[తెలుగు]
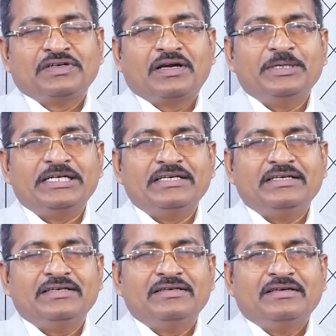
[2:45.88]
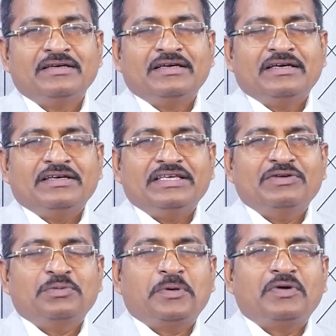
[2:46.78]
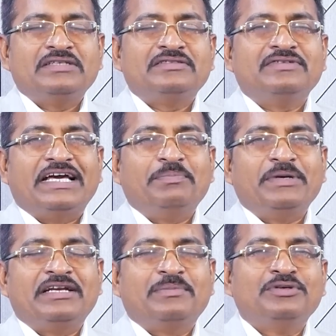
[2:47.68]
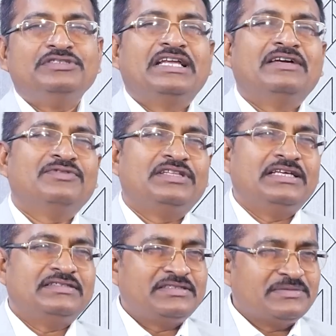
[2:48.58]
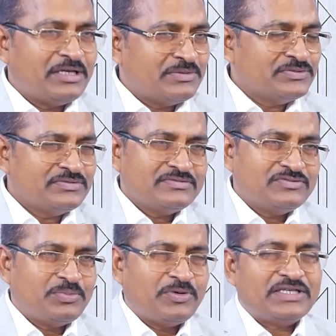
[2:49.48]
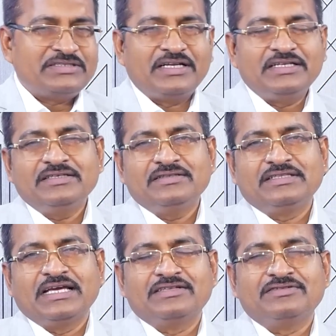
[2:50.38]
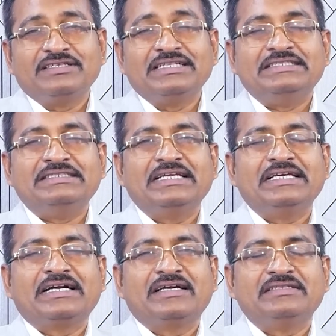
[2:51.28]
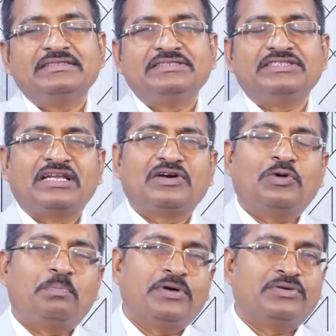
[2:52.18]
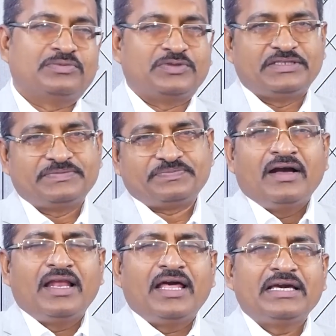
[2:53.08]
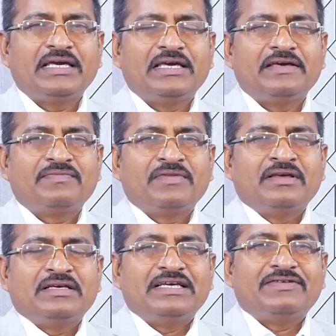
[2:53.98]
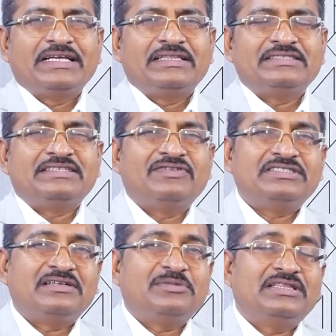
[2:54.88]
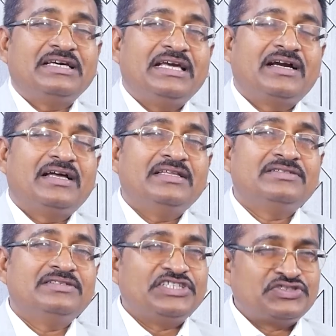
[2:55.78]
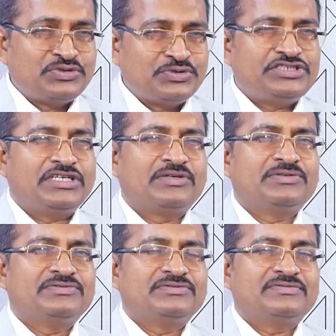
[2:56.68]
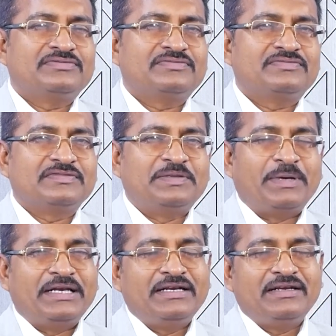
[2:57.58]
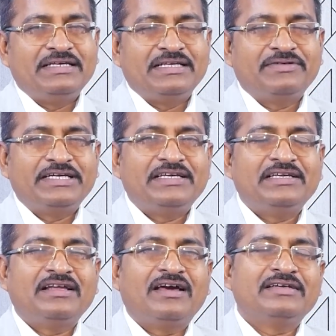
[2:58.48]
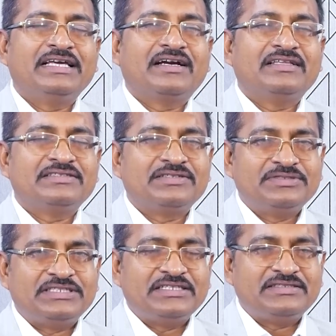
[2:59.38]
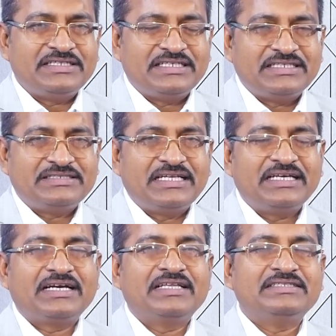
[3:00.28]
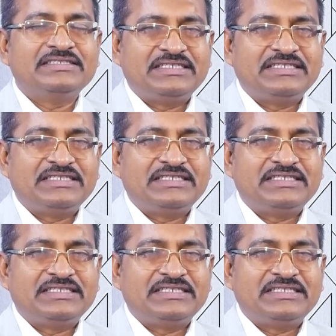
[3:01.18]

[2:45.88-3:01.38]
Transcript: కాబట్టి ఈ ఉపవాసం అయిపోయేటప్పుడు జలం వదిలేసి మనము ఉపవాసాన్ని తీయాల్సి ఉంటుంది నిర్జల ఏకాదశికి చాలా గొప్ప గుణం ఉంది అలాగే ఎవరైతే సంవత్సరమంతా ఏకాదశులు చేస్తూ వచ్చారో ఈ పన్ ఇరవై నాలుగు ఏకాదశులు చేసి ఈ నిర్జల ఏకాదశి